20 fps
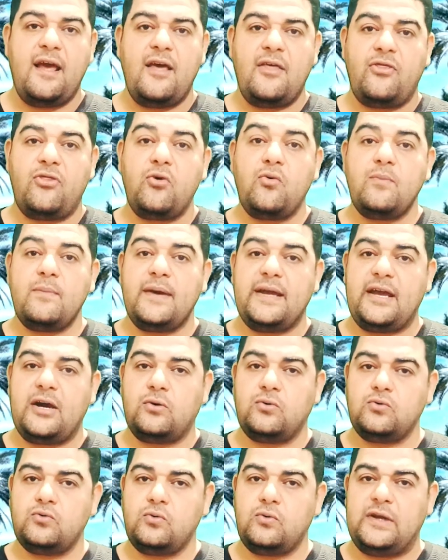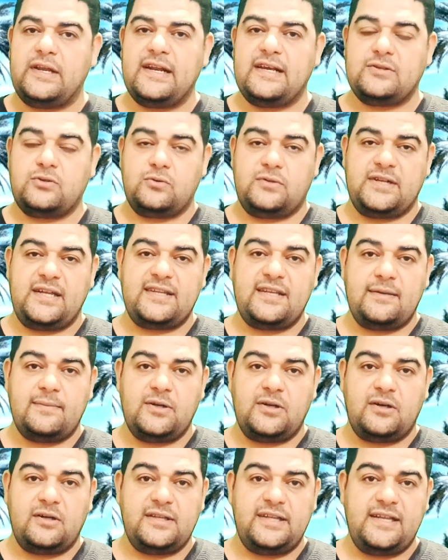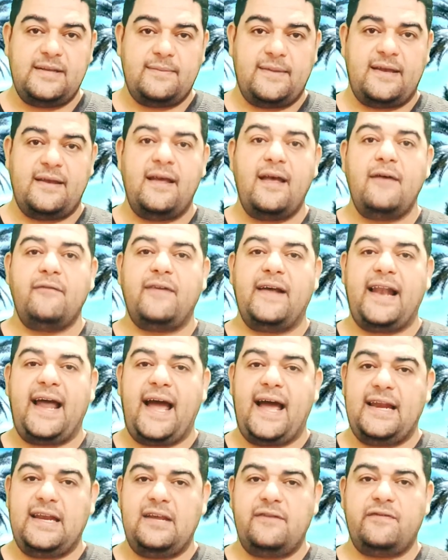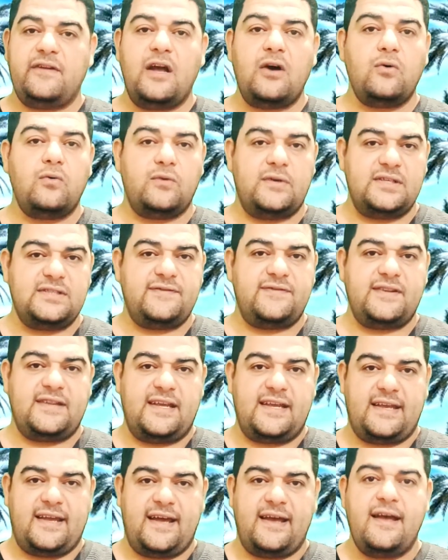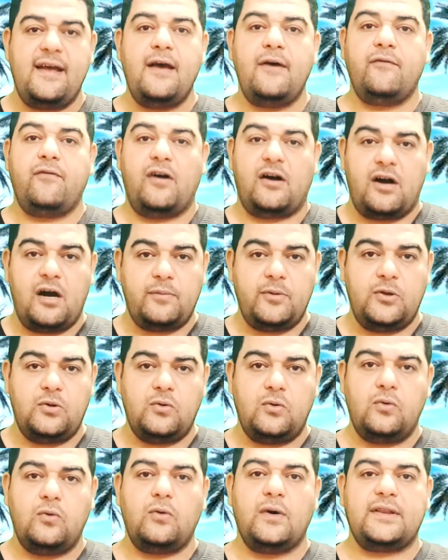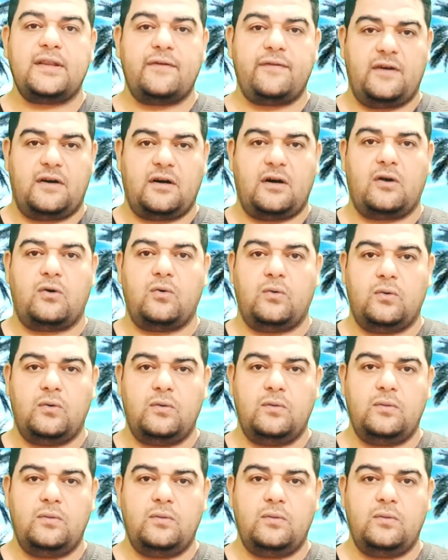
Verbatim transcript: ثم يعودوا إلى سنتهم القديمة فالحليف له نصف دية فقبلوا وتفرقوا